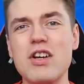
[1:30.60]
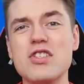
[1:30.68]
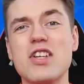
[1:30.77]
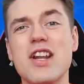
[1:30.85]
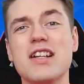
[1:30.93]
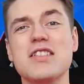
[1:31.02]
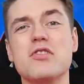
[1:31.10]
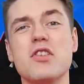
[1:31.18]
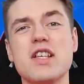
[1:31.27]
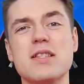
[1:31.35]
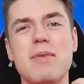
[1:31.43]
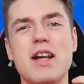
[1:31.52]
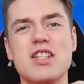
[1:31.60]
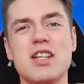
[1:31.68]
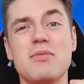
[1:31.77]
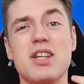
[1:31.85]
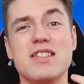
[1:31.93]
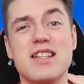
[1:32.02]
wasze reakcje coraz
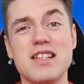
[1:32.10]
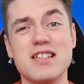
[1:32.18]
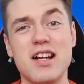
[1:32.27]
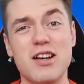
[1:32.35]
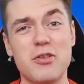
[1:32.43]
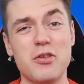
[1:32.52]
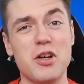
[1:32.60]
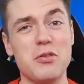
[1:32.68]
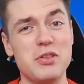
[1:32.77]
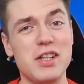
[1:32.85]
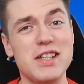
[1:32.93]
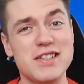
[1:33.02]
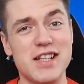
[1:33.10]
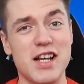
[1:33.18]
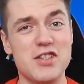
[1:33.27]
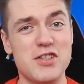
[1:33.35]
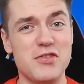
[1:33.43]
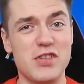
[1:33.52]
bardziej mnie zaskakują i
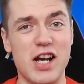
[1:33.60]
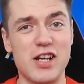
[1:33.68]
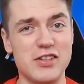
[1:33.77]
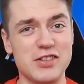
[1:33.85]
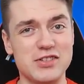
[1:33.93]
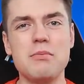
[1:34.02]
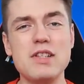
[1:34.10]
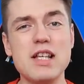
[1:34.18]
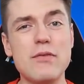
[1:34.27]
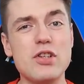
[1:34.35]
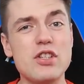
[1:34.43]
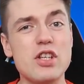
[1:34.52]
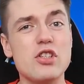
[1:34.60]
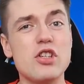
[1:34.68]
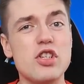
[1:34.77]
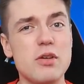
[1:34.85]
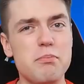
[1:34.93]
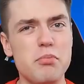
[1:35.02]
zadziwiają. Mi zawsze
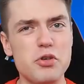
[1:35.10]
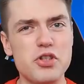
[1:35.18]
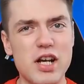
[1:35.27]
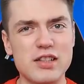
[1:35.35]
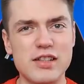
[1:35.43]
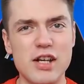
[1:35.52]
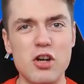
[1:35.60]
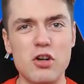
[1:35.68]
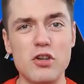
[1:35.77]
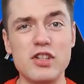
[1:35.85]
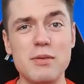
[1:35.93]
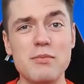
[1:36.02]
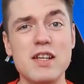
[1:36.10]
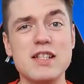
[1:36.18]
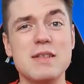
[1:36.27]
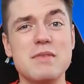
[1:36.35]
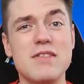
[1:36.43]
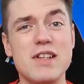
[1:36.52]
cieszy się buzia, gdy je oglądam i
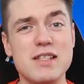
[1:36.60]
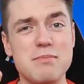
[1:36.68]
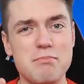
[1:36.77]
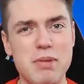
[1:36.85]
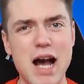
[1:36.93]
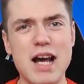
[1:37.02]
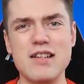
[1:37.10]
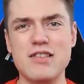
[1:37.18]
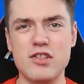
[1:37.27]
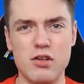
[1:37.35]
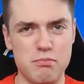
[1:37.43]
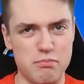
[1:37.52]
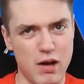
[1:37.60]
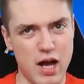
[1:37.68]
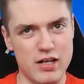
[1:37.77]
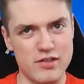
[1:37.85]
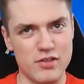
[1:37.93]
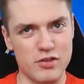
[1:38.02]
jestem z was bardzo,
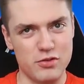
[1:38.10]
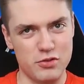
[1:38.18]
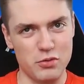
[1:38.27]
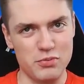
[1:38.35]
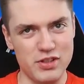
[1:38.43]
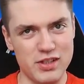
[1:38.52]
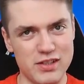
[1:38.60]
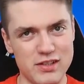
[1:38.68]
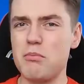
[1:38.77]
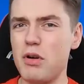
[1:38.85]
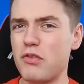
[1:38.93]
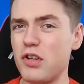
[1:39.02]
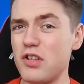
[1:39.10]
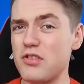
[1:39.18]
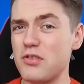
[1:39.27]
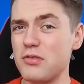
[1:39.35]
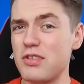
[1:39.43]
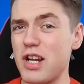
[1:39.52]
bardzo dumny. Bo w
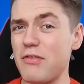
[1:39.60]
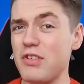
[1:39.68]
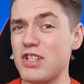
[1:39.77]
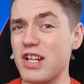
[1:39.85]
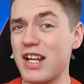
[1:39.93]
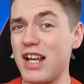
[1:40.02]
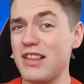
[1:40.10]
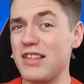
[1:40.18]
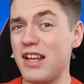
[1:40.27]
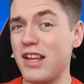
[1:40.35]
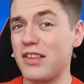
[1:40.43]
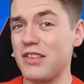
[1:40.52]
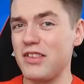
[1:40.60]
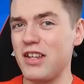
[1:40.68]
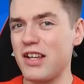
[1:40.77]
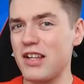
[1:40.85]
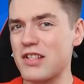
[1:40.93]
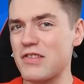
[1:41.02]
końcu trafić legendę
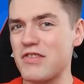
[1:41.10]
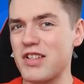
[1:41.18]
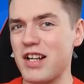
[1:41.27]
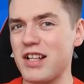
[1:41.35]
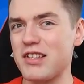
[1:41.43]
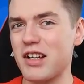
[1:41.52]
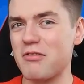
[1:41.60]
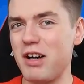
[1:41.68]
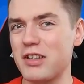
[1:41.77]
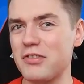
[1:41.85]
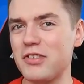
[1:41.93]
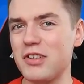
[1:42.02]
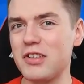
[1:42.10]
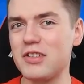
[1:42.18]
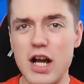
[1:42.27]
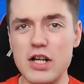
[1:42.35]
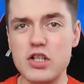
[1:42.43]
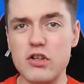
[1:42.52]
nie jest wcale tak łatwo.
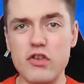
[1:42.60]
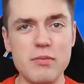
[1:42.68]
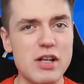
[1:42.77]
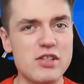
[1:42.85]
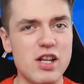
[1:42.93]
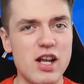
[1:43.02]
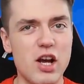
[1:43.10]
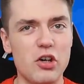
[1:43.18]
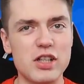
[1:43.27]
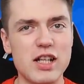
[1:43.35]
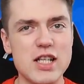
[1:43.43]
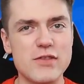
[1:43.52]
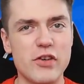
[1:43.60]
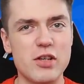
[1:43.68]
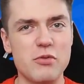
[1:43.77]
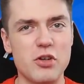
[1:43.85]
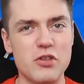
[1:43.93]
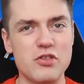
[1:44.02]
A czy wy macie Leona na
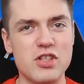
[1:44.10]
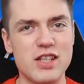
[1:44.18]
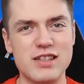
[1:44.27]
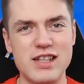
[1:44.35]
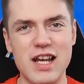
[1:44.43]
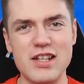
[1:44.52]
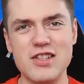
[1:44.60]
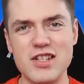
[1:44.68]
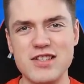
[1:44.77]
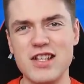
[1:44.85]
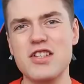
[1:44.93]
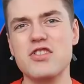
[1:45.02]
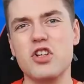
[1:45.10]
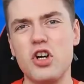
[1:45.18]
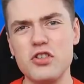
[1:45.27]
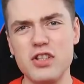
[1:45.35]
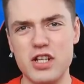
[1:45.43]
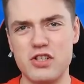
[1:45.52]
swoim koncie? Dajcie znać
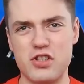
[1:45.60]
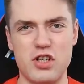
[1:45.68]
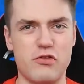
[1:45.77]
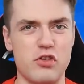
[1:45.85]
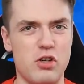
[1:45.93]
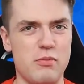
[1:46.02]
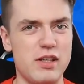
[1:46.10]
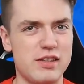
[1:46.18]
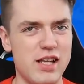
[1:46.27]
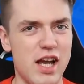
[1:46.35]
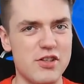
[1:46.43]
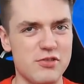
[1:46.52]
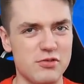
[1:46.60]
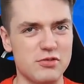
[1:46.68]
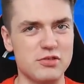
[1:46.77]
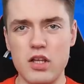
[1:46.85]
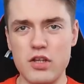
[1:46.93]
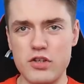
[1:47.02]
koniecznie w komentarzu.
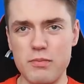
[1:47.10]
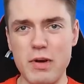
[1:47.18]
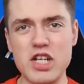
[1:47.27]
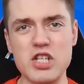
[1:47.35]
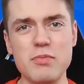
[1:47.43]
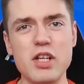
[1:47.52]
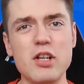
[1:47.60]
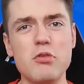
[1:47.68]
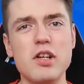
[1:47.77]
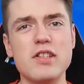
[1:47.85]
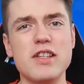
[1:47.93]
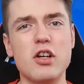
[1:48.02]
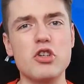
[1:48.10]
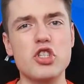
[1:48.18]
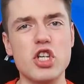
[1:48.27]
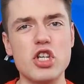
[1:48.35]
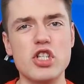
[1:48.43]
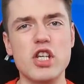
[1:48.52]
Zobaczmy ilu jest jego
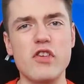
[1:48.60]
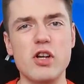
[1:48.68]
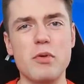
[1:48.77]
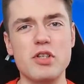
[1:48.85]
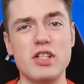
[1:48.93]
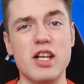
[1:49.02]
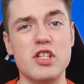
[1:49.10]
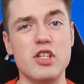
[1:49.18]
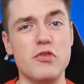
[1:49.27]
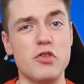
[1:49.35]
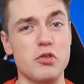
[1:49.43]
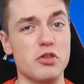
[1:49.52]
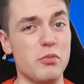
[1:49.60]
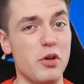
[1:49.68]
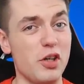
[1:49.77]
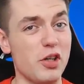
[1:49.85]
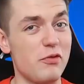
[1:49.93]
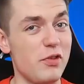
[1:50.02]
szczęśliwych posiadaczy wśród
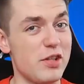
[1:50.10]
moich